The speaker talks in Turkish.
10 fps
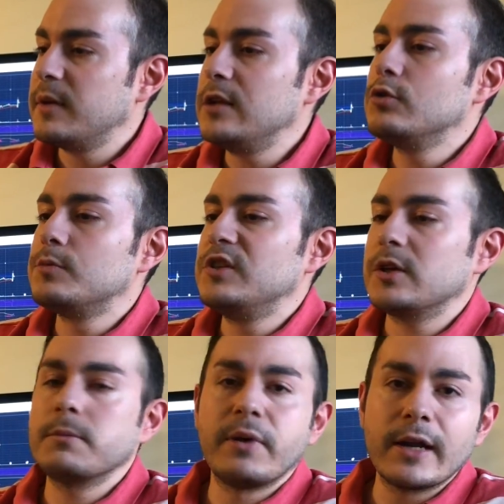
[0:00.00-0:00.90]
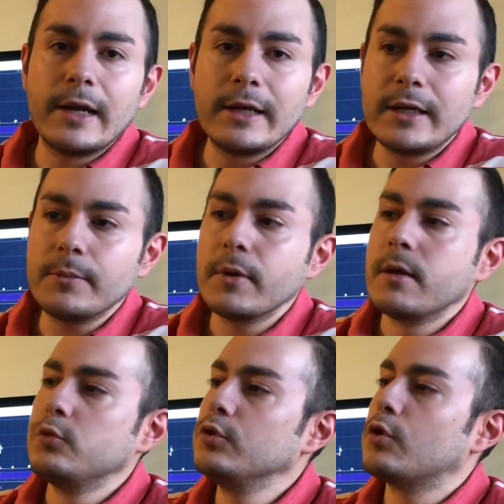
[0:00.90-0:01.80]
beni üzmeyecek bir parayla girip
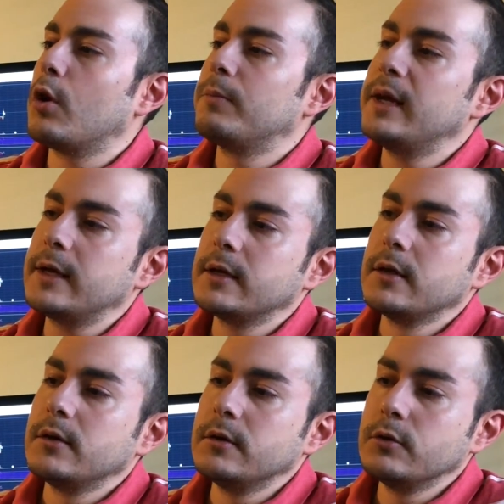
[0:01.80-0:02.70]
bunu komple e,